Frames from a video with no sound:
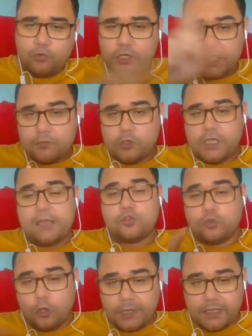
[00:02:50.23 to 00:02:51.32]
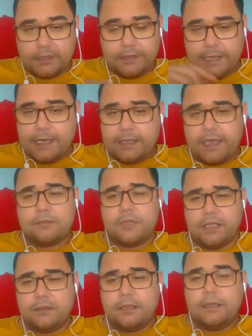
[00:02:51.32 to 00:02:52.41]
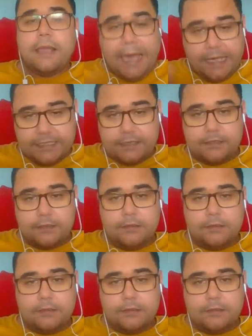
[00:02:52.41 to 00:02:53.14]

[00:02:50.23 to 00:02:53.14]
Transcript: Bu iddet müddeti henüz dolmadan, nihayete ermeden erkek